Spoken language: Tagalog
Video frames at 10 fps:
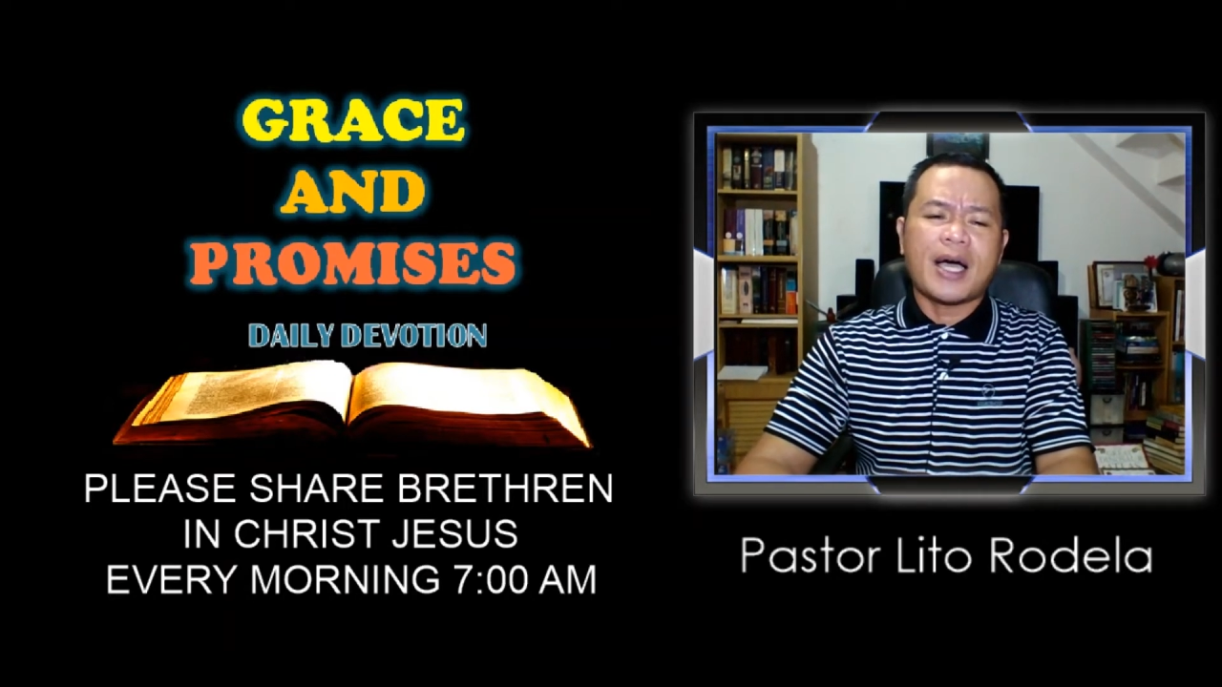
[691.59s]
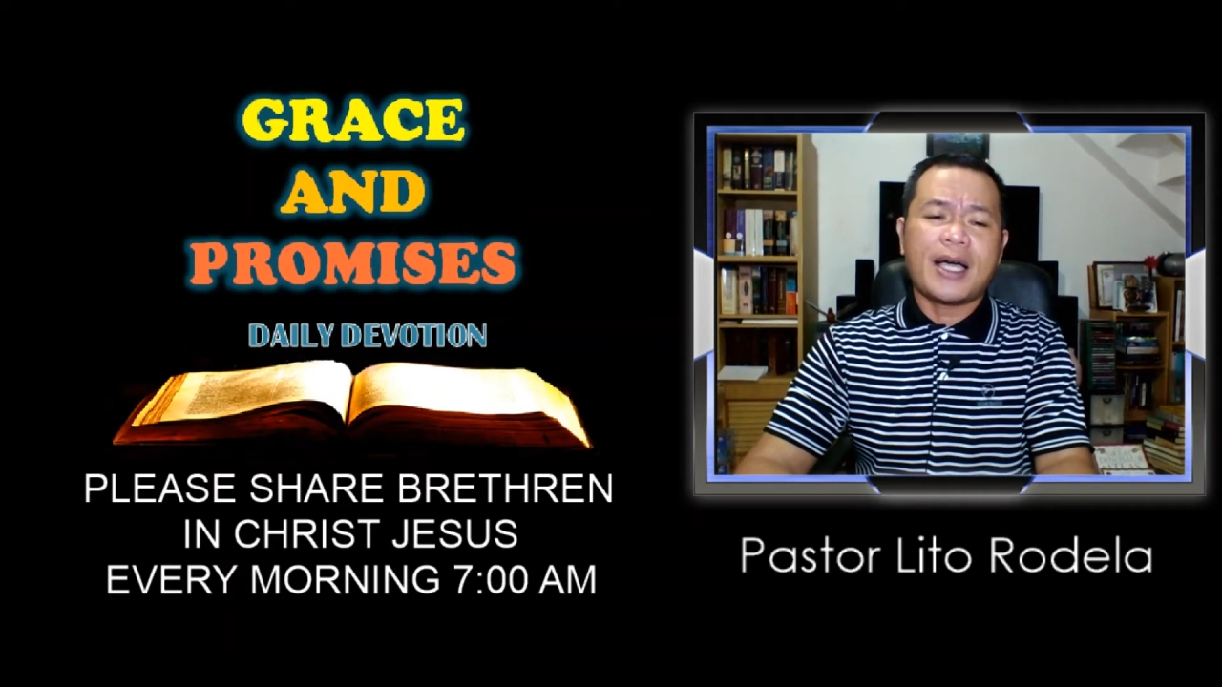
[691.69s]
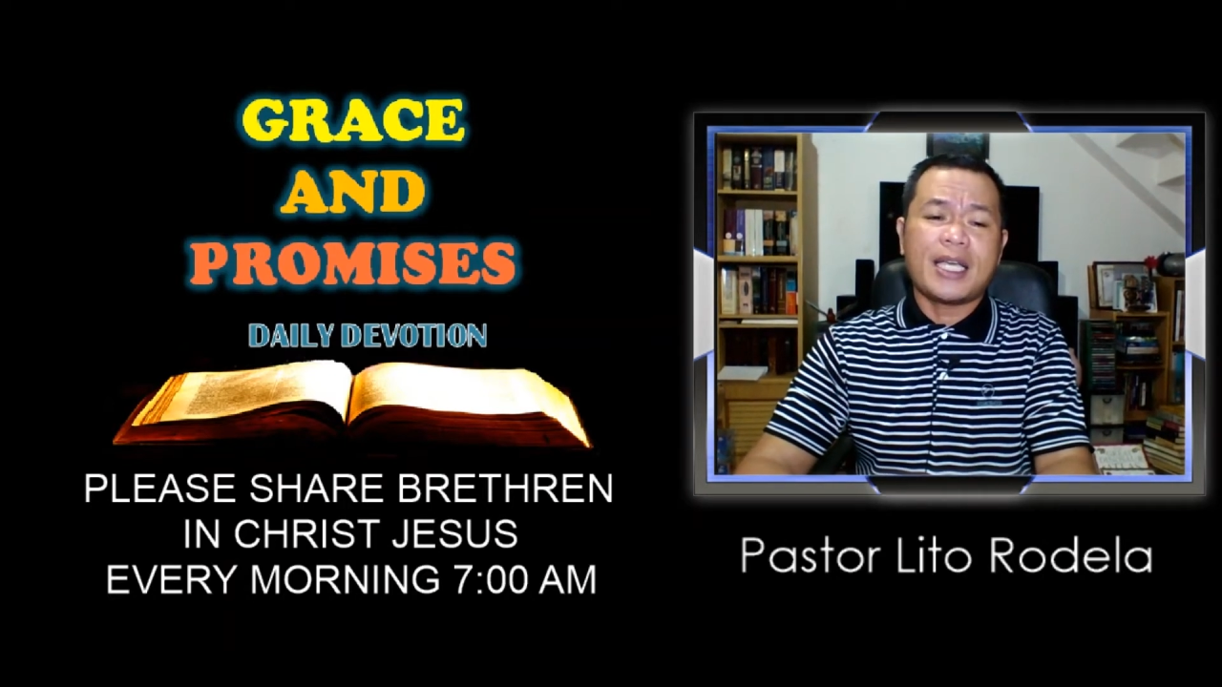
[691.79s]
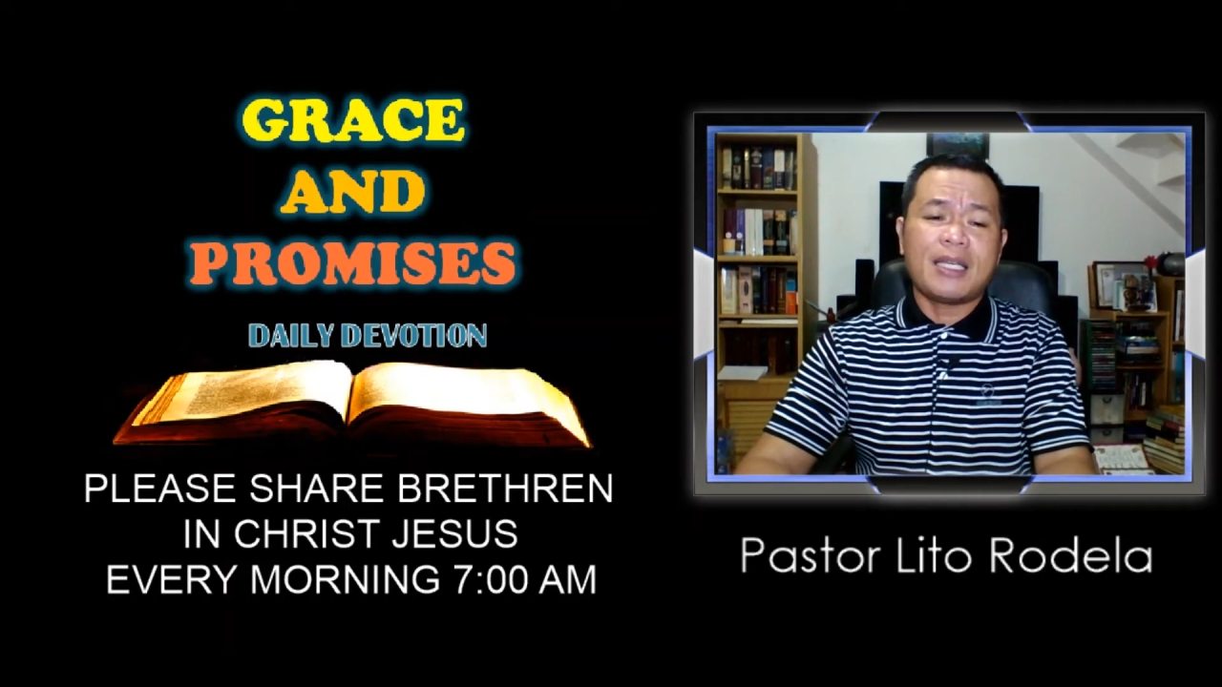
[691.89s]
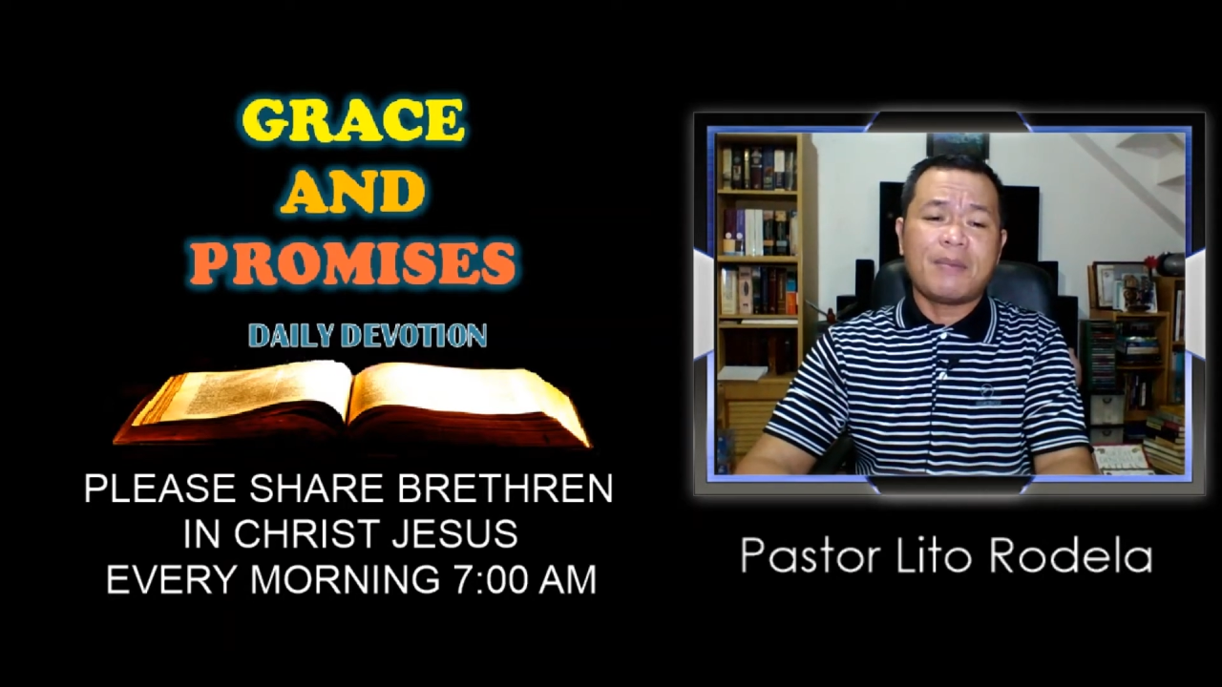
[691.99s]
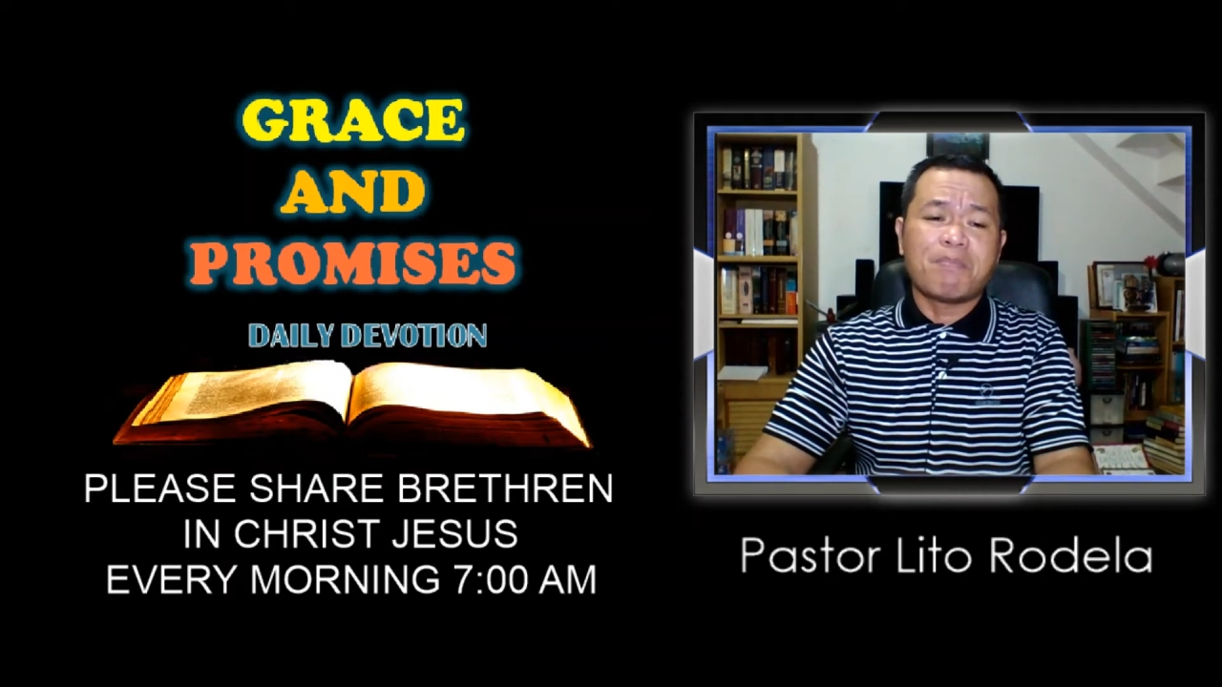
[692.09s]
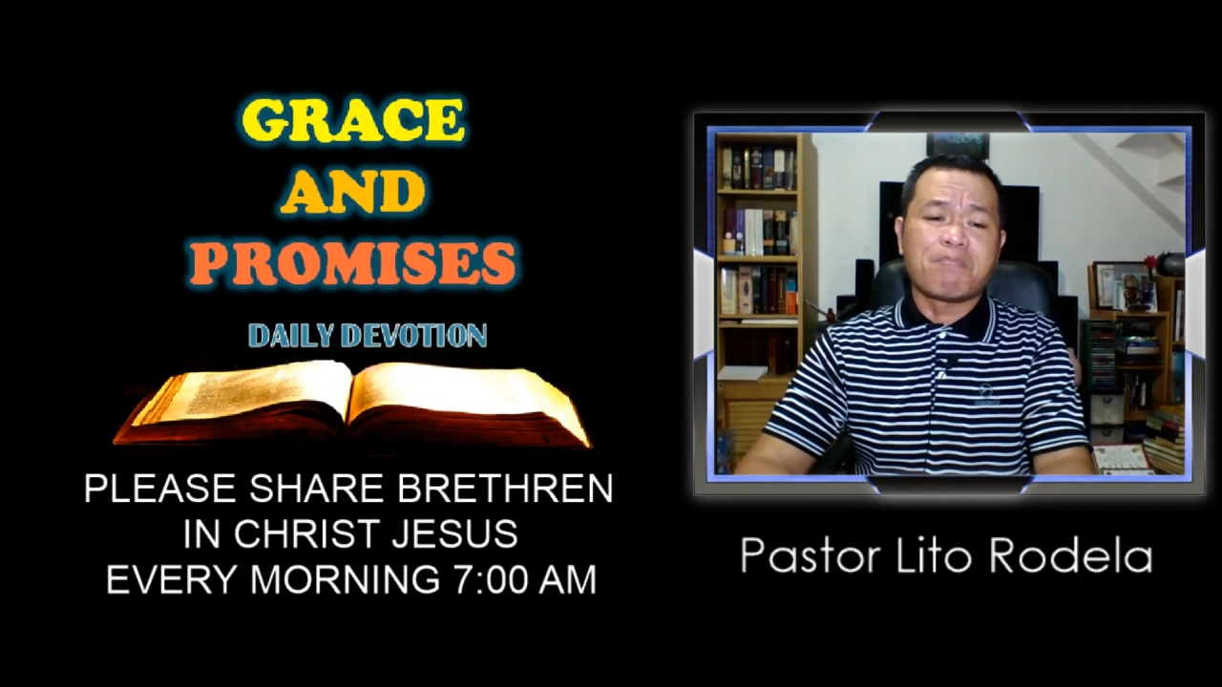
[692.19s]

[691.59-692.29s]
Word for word: ay